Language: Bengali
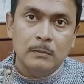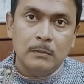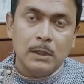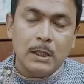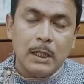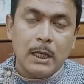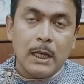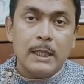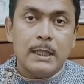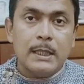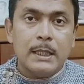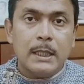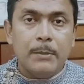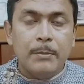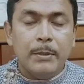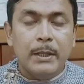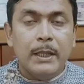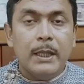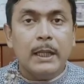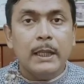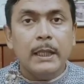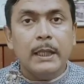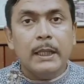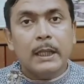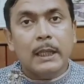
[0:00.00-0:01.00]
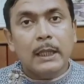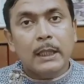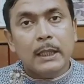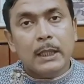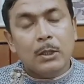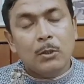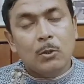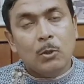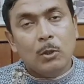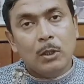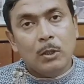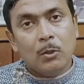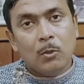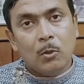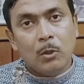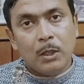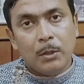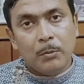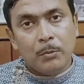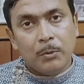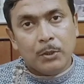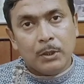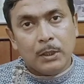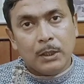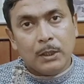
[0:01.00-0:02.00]
আজকে ভিখারি কালকে ধনী
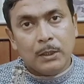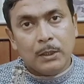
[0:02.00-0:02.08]
কোটিপতি